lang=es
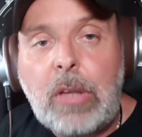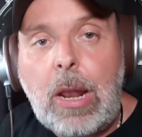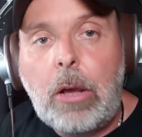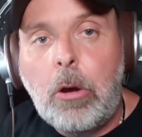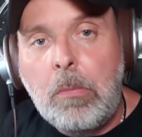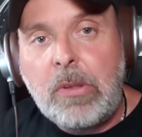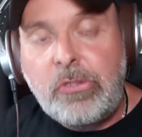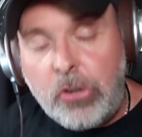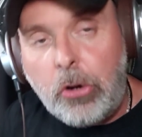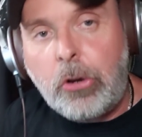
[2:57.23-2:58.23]
a la
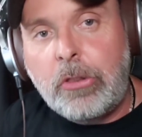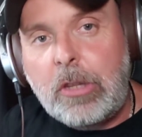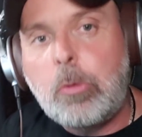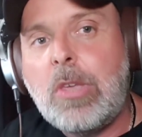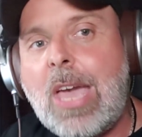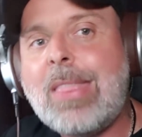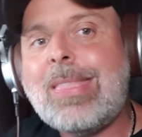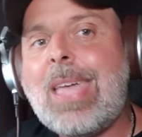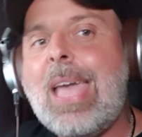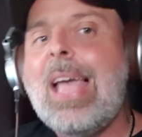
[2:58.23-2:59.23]
convención
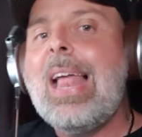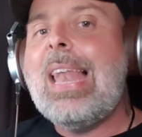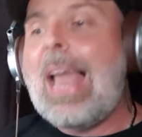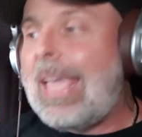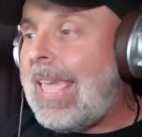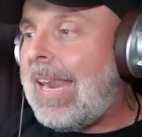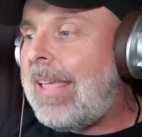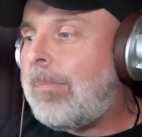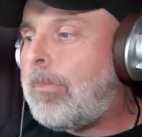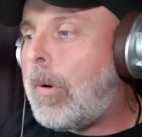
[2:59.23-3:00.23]
constituyente, la
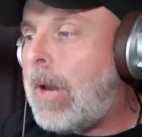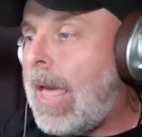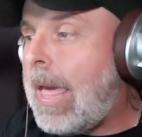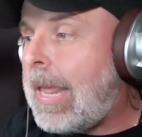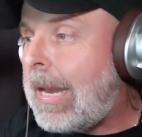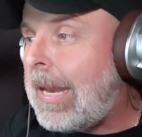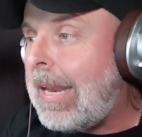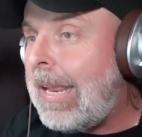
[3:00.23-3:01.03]
quieren poner